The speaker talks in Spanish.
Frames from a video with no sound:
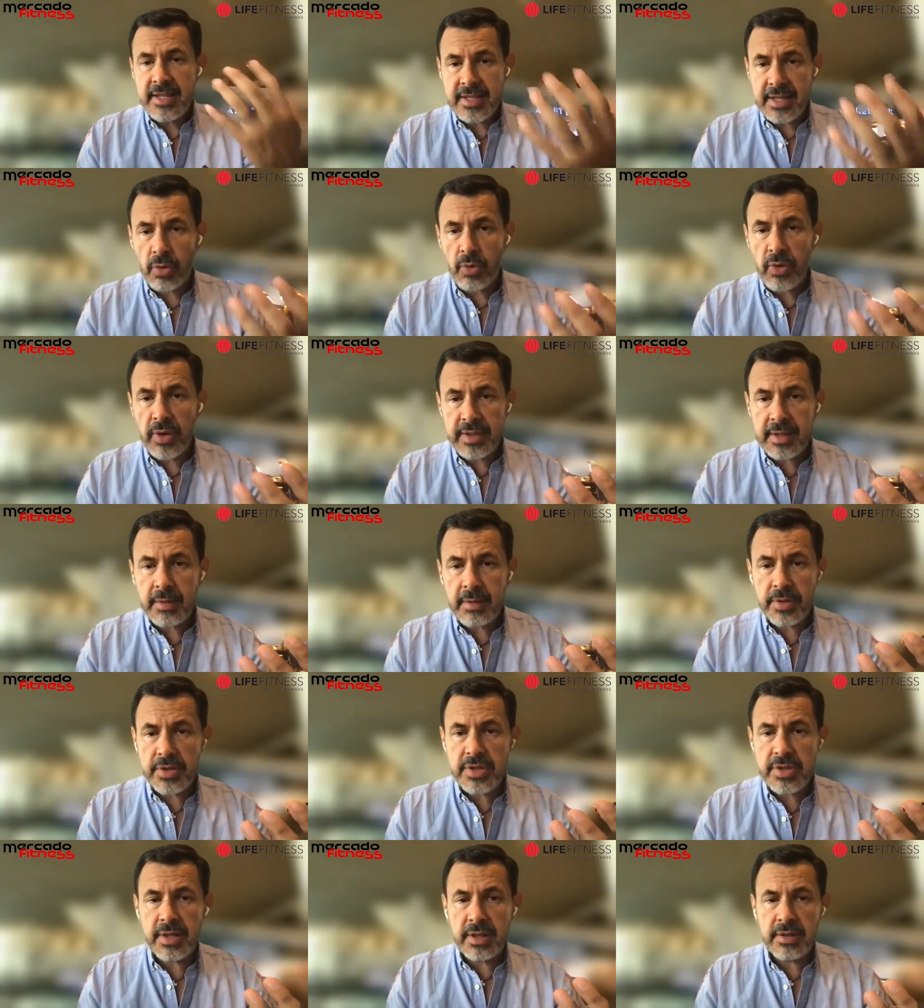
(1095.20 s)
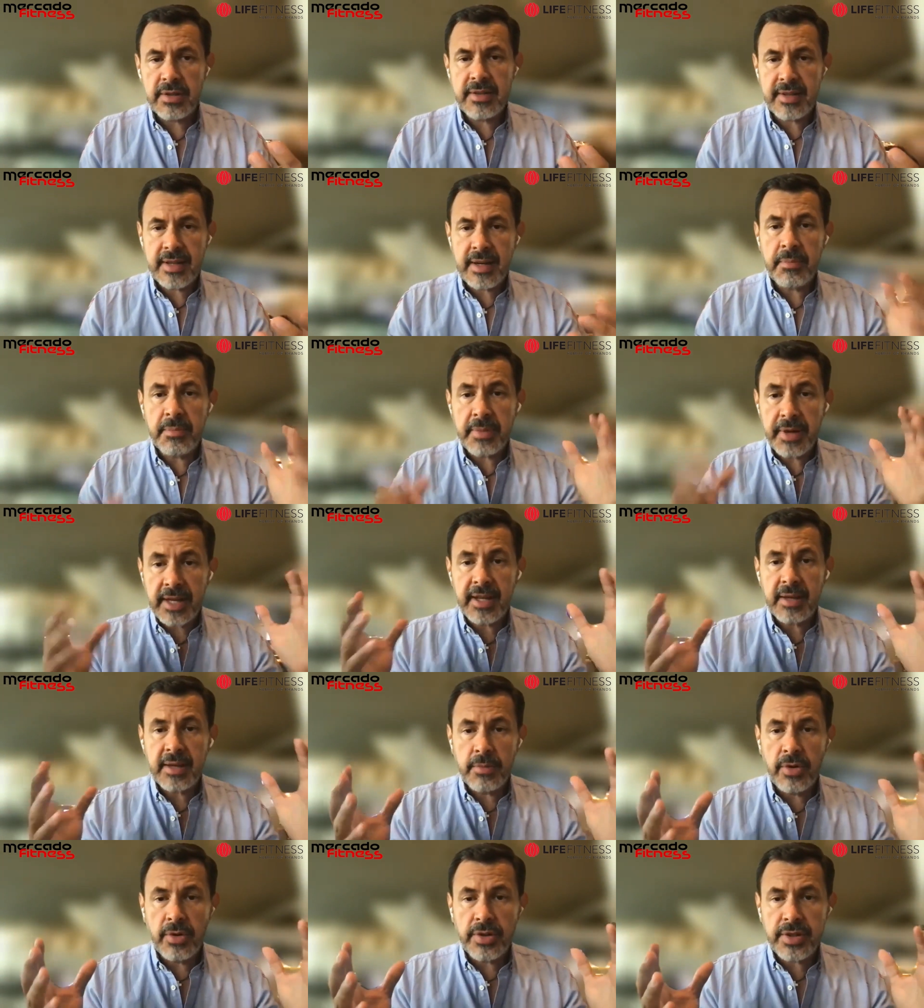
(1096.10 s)
50% serán
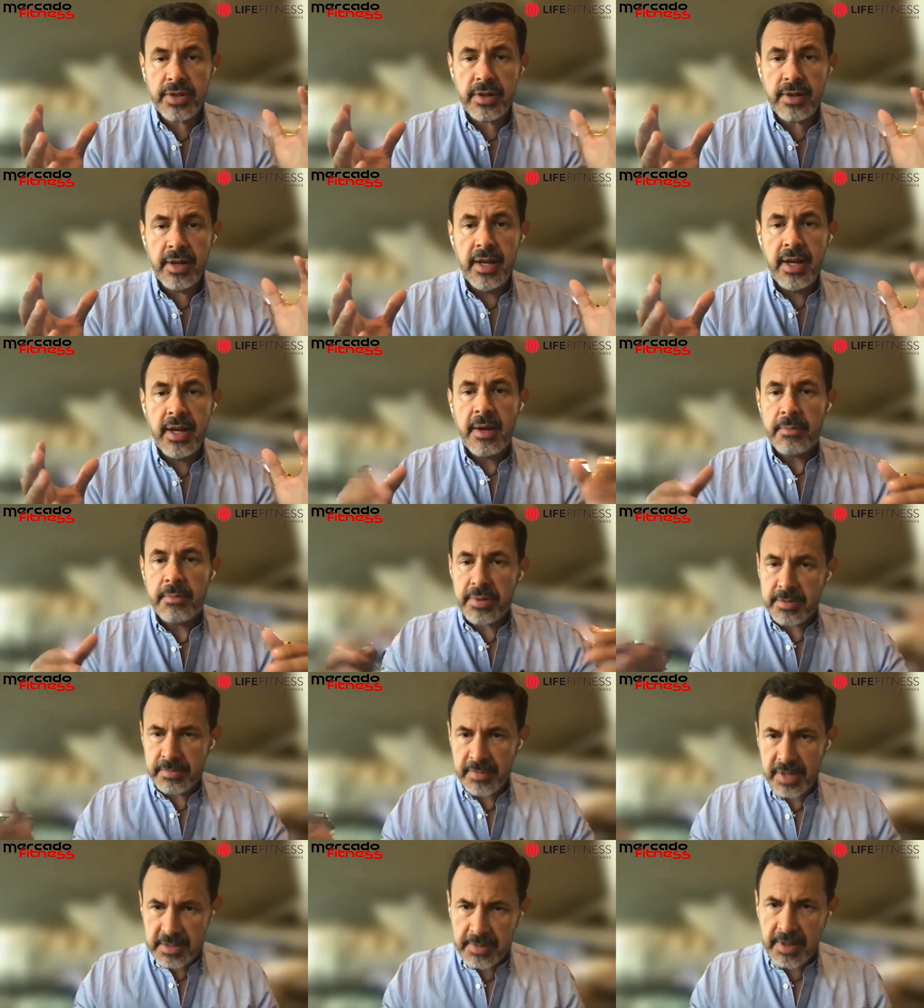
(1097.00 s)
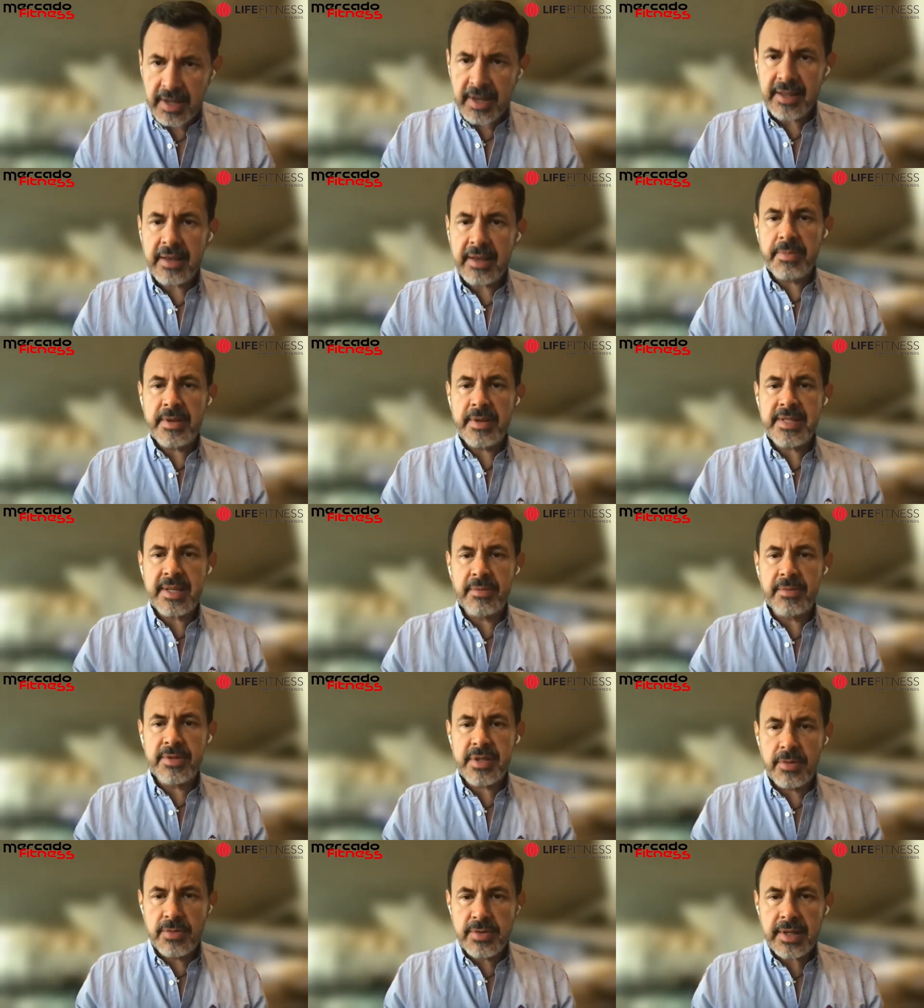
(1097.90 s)
brick and mortar, pues más vale que
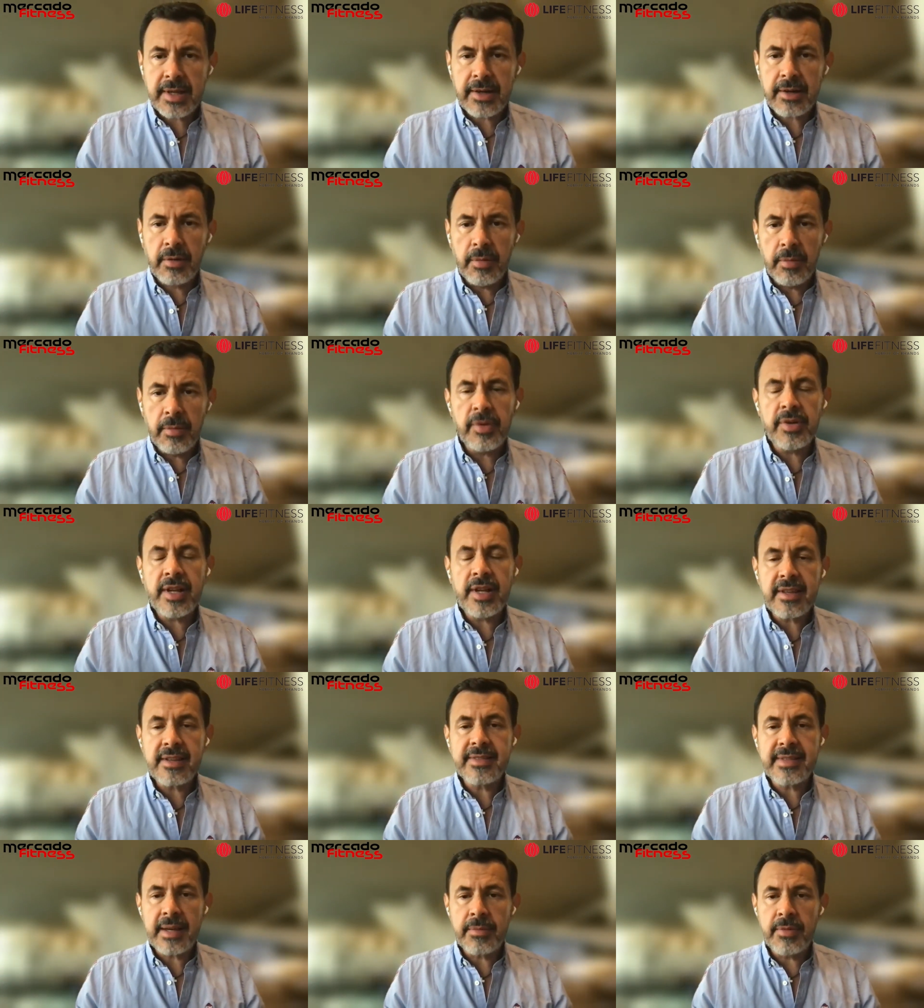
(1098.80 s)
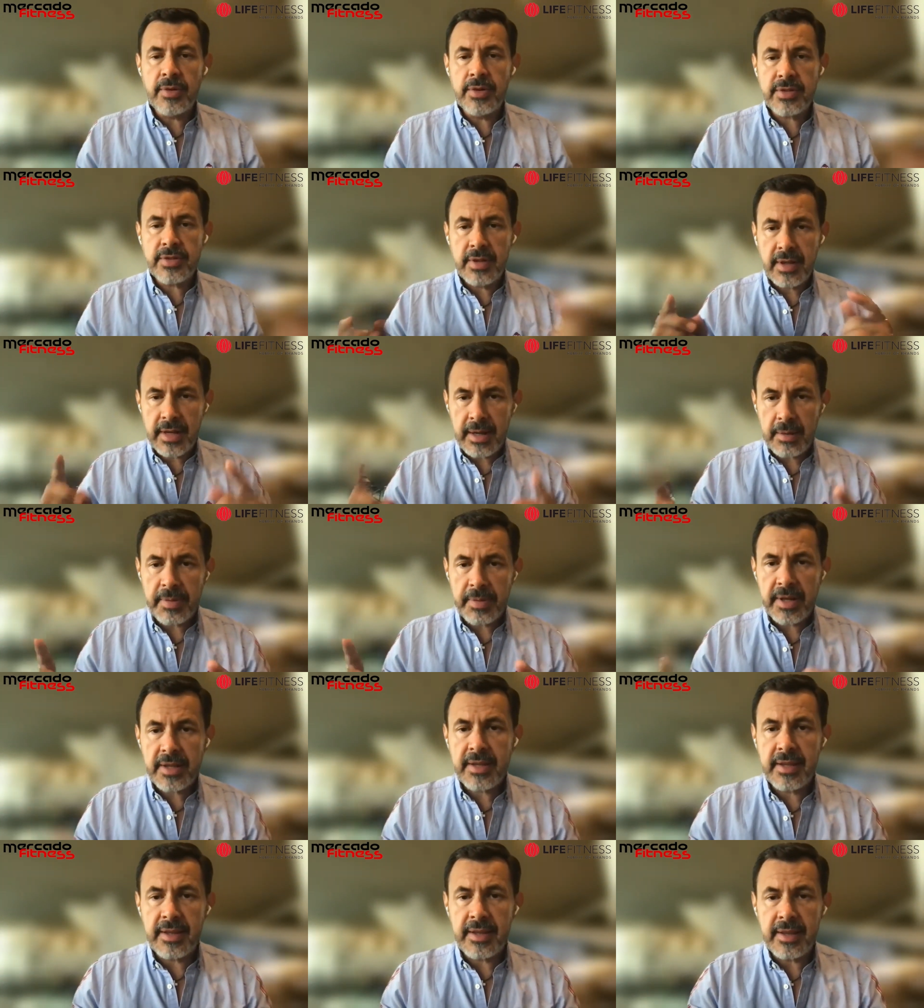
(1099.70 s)
empecemos a buscar cómo monetizamos la
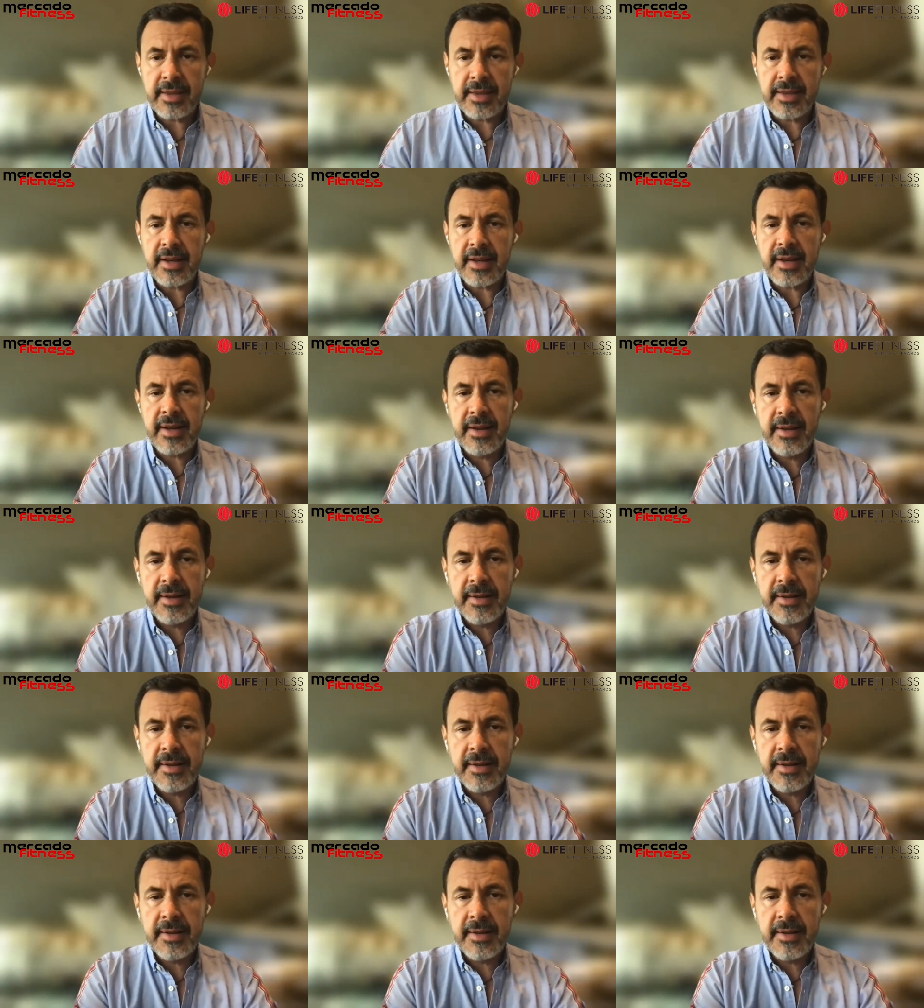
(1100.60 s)
parte digital.